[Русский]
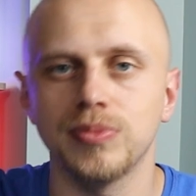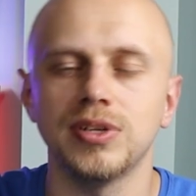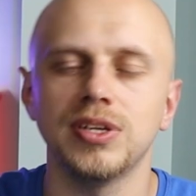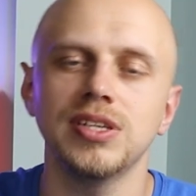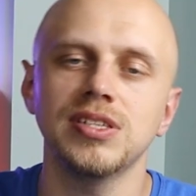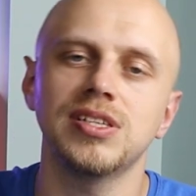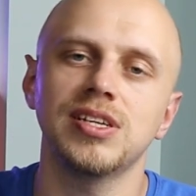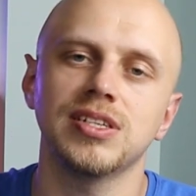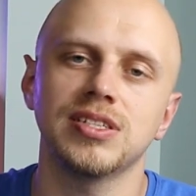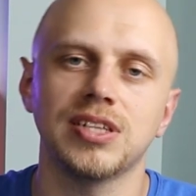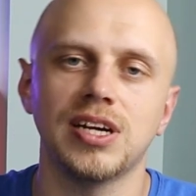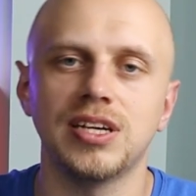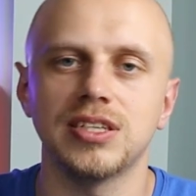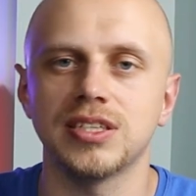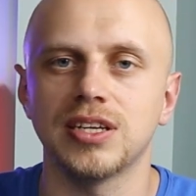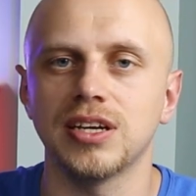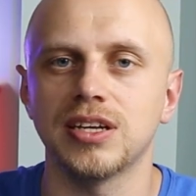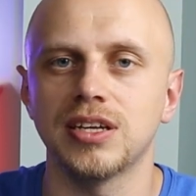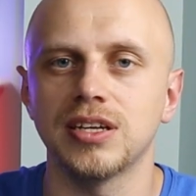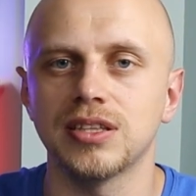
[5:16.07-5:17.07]
Если остались
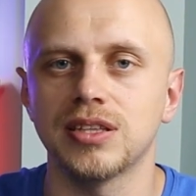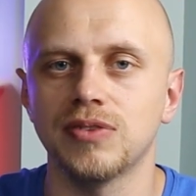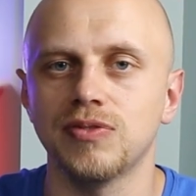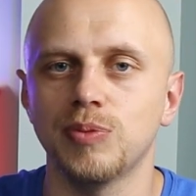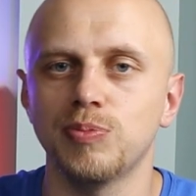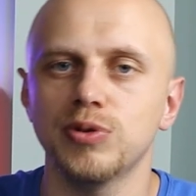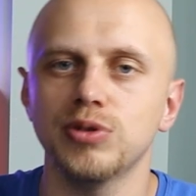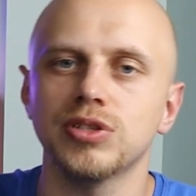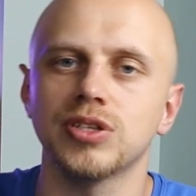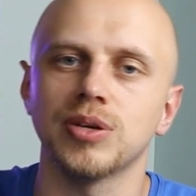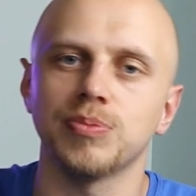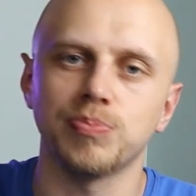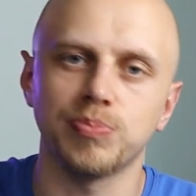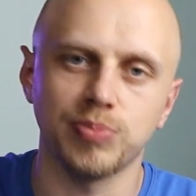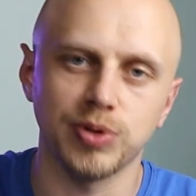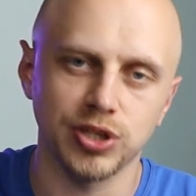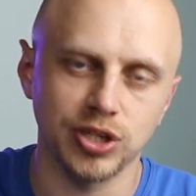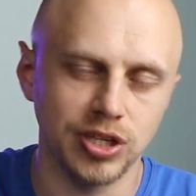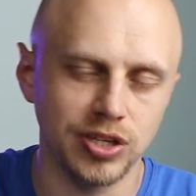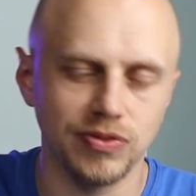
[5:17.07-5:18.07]
какие-то вопросы,
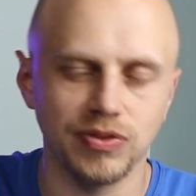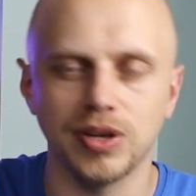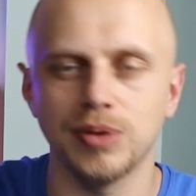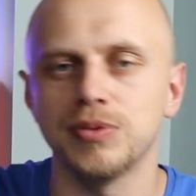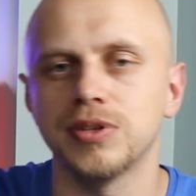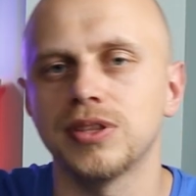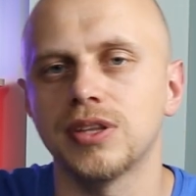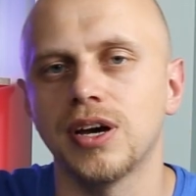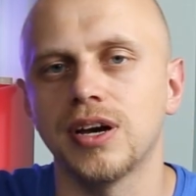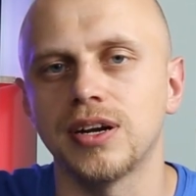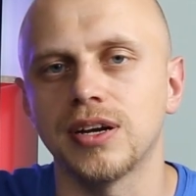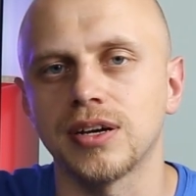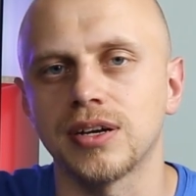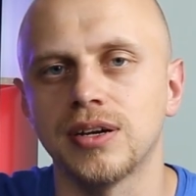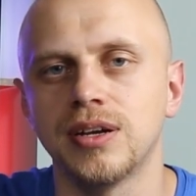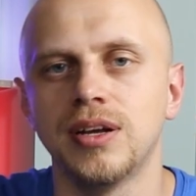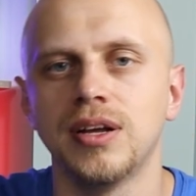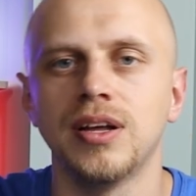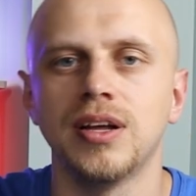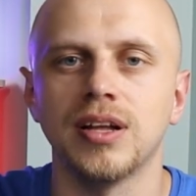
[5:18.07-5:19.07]
пишите в комментариях.
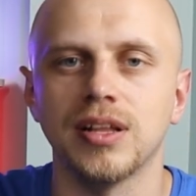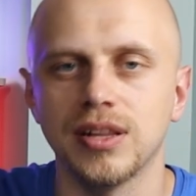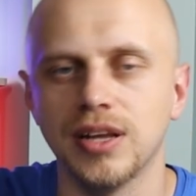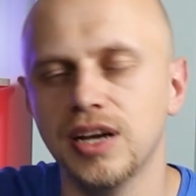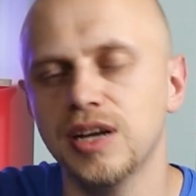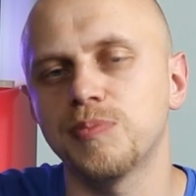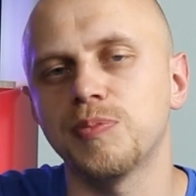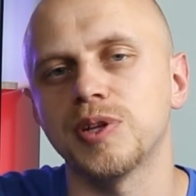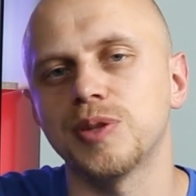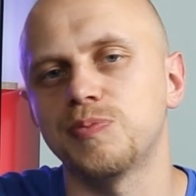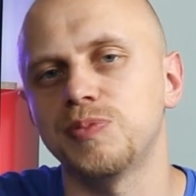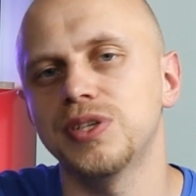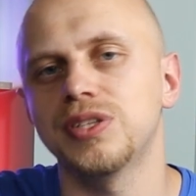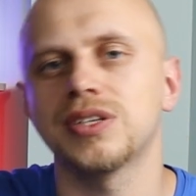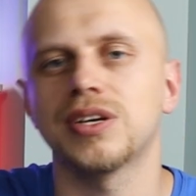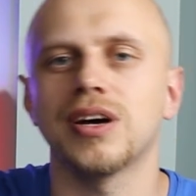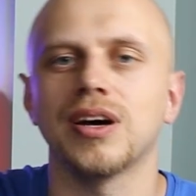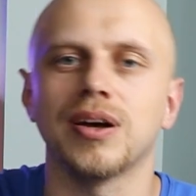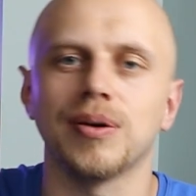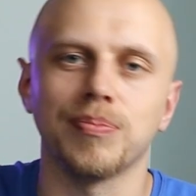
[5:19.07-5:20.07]
Лайк,
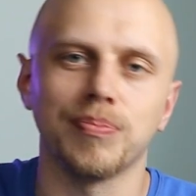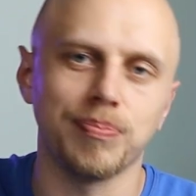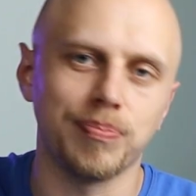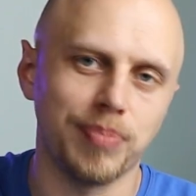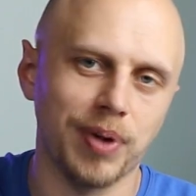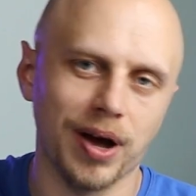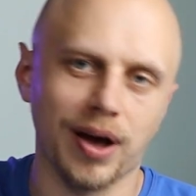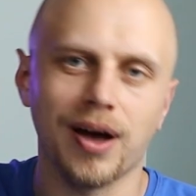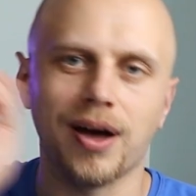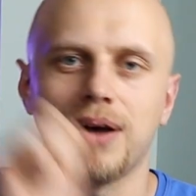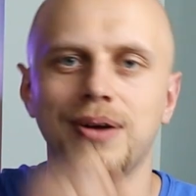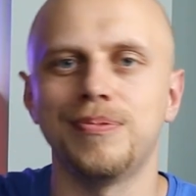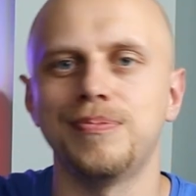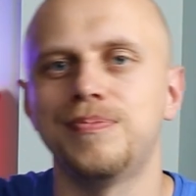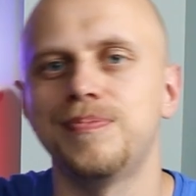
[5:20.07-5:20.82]
подписка, пока!